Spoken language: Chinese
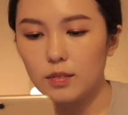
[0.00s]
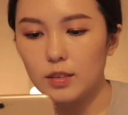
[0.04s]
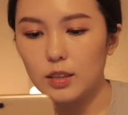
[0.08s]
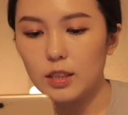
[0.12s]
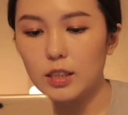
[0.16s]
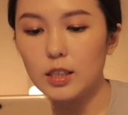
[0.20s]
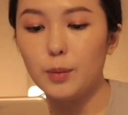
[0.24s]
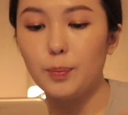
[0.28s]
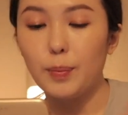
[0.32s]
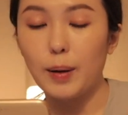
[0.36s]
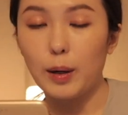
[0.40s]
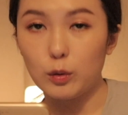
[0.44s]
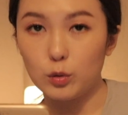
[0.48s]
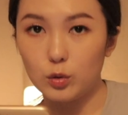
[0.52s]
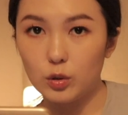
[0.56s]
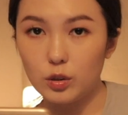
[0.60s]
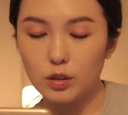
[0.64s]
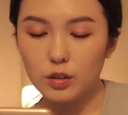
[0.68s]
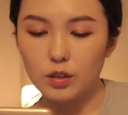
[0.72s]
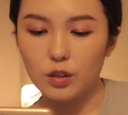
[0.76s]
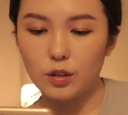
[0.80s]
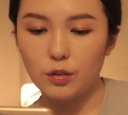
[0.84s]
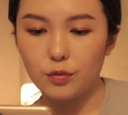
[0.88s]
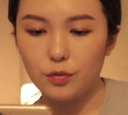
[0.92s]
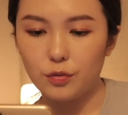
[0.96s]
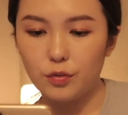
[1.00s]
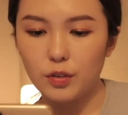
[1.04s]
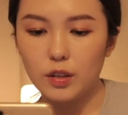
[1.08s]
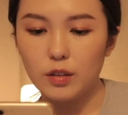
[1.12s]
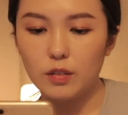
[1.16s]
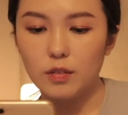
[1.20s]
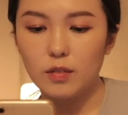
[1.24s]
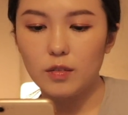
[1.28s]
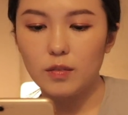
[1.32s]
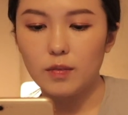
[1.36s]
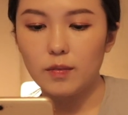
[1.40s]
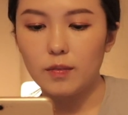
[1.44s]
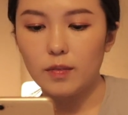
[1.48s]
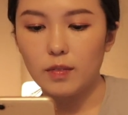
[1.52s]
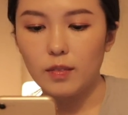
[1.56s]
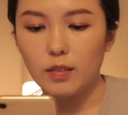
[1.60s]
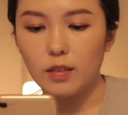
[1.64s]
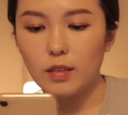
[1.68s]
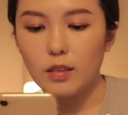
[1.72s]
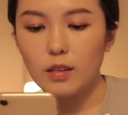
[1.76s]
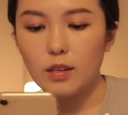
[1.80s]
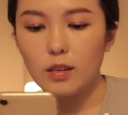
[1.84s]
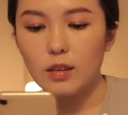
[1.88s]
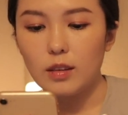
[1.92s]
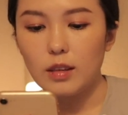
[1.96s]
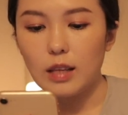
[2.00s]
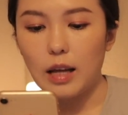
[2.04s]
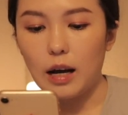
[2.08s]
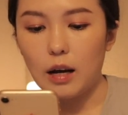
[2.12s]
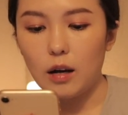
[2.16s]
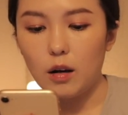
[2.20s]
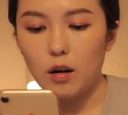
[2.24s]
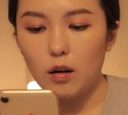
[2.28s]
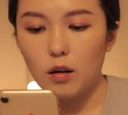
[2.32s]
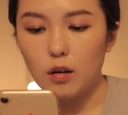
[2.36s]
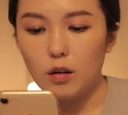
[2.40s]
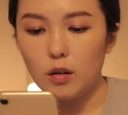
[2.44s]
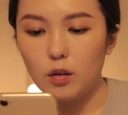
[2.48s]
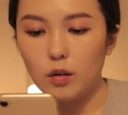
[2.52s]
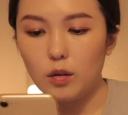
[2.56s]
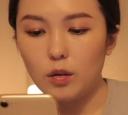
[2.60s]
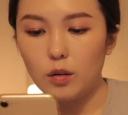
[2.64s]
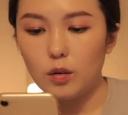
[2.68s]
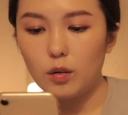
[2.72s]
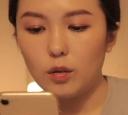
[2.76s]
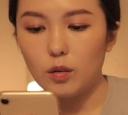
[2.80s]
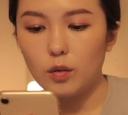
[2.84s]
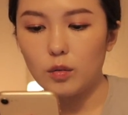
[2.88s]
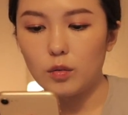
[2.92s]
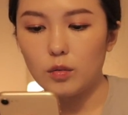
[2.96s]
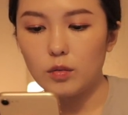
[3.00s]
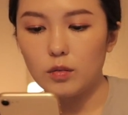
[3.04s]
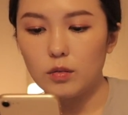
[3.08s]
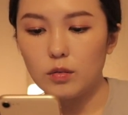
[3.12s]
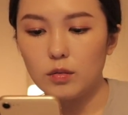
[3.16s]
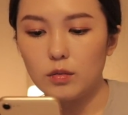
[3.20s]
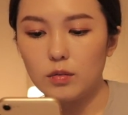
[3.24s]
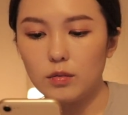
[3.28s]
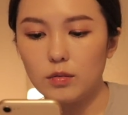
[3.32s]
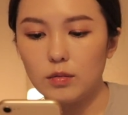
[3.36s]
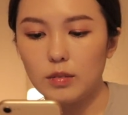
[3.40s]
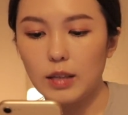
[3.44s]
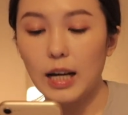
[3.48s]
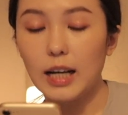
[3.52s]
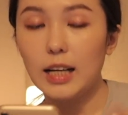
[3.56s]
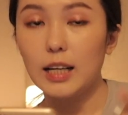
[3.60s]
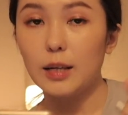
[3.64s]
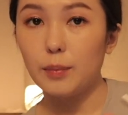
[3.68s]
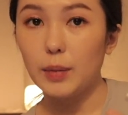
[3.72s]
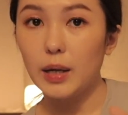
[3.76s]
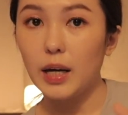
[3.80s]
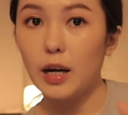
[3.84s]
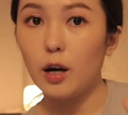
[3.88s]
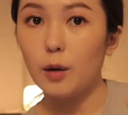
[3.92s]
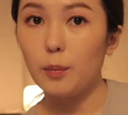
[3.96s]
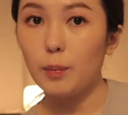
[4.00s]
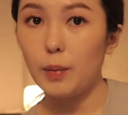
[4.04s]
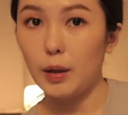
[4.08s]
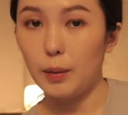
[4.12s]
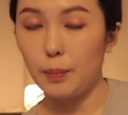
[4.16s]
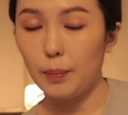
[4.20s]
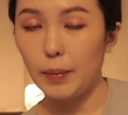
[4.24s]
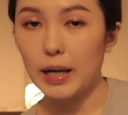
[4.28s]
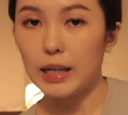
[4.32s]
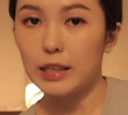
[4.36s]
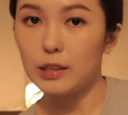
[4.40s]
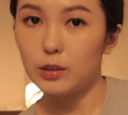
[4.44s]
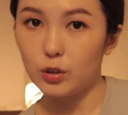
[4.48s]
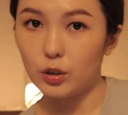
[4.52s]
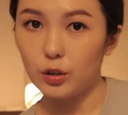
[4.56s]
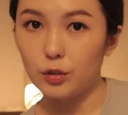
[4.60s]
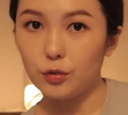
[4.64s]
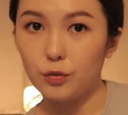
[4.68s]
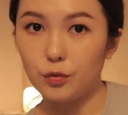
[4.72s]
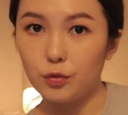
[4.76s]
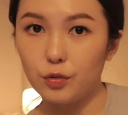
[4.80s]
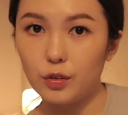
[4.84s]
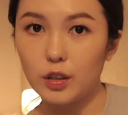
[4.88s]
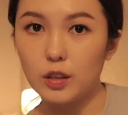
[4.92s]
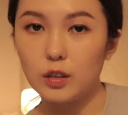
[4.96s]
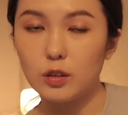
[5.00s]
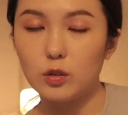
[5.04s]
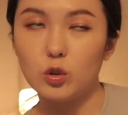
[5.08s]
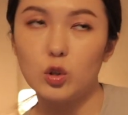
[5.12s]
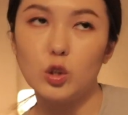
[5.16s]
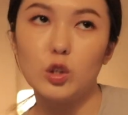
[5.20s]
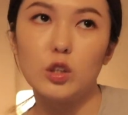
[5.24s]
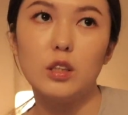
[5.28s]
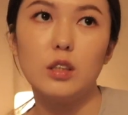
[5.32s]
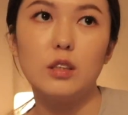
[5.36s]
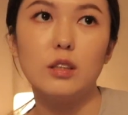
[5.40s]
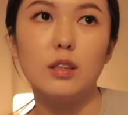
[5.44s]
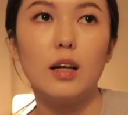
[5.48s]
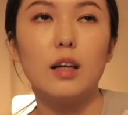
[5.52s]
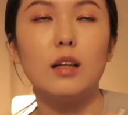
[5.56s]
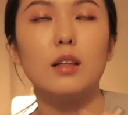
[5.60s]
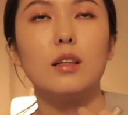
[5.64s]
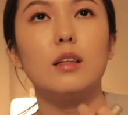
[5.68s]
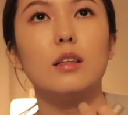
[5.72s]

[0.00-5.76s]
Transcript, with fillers: 这是保湿成分。然后它里面还有美白成分，就是让